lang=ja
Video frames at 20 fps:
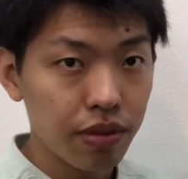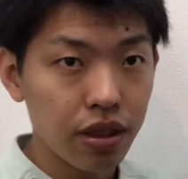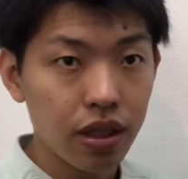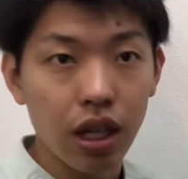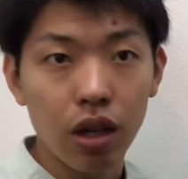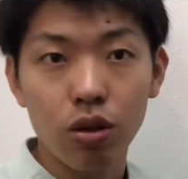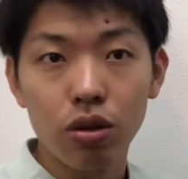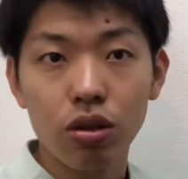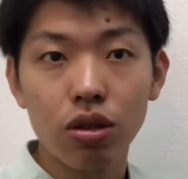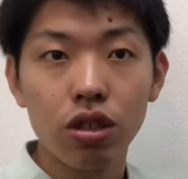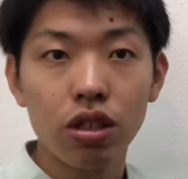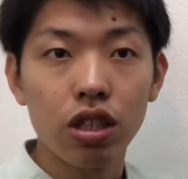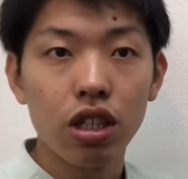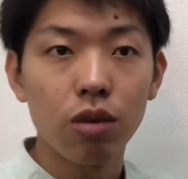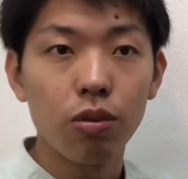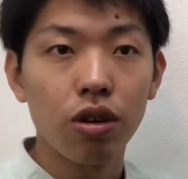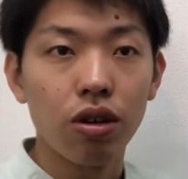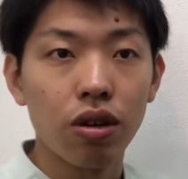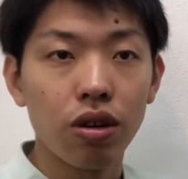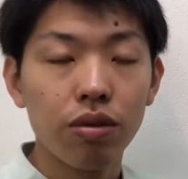接骨院行って
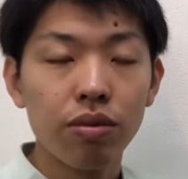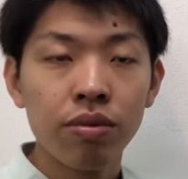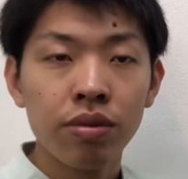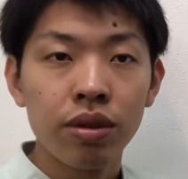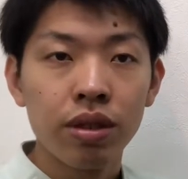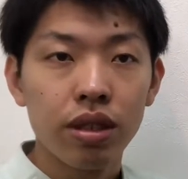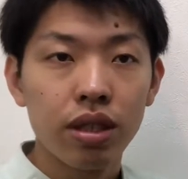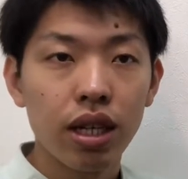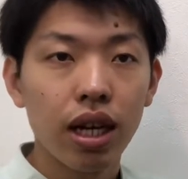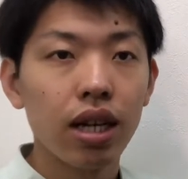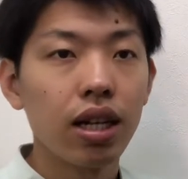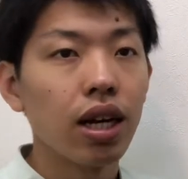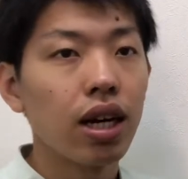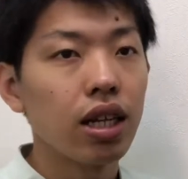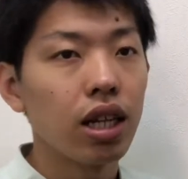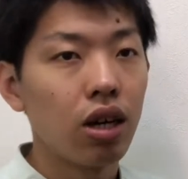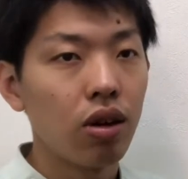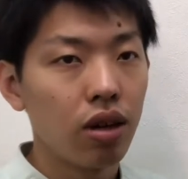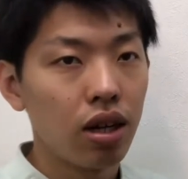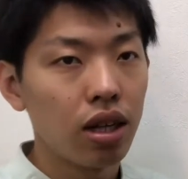もなかなか
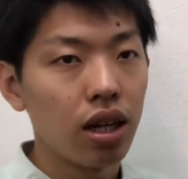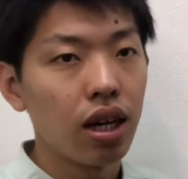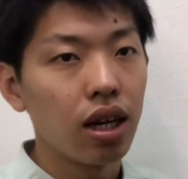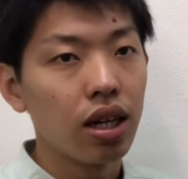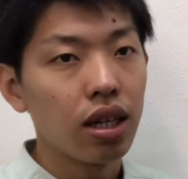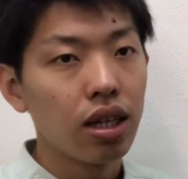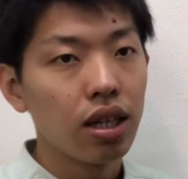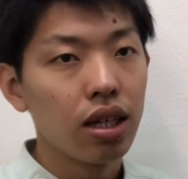治らない